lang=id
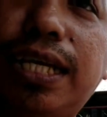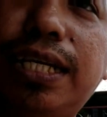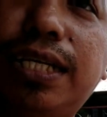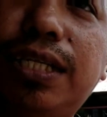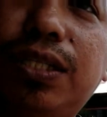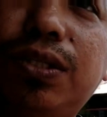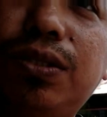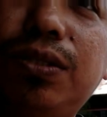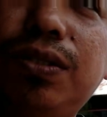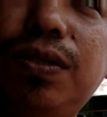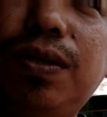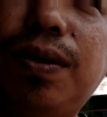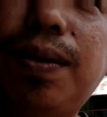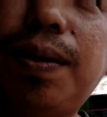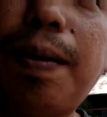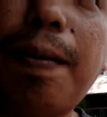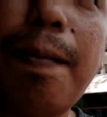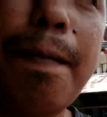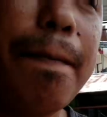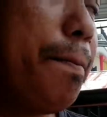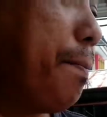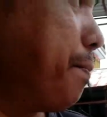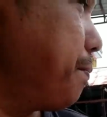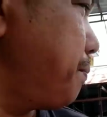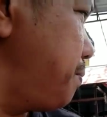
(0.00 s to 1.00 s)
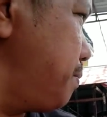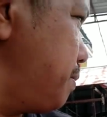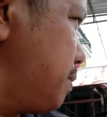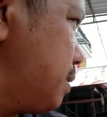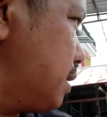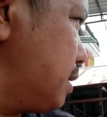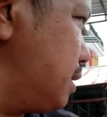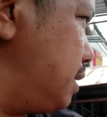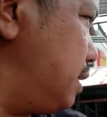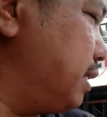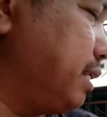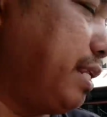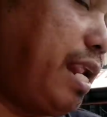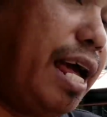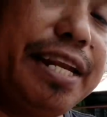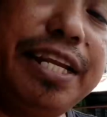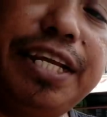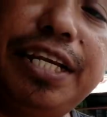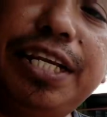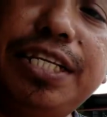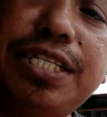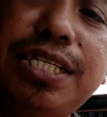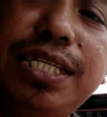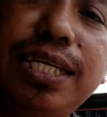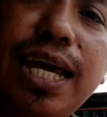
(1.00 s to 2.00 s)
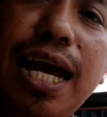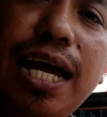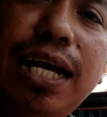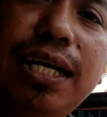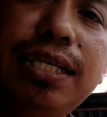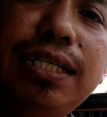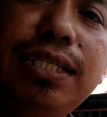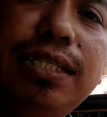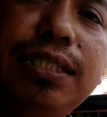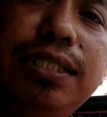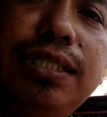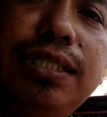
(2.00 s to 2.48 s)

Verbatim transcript: tadi tuh dan ini siang